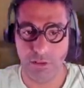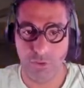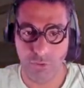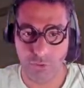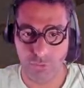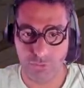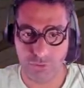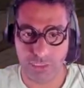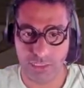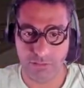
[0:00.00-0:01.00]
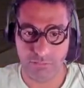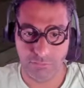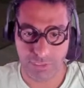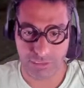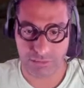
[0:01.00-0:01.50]

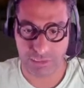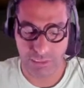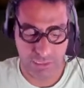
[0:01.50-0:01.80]
öldürebilir.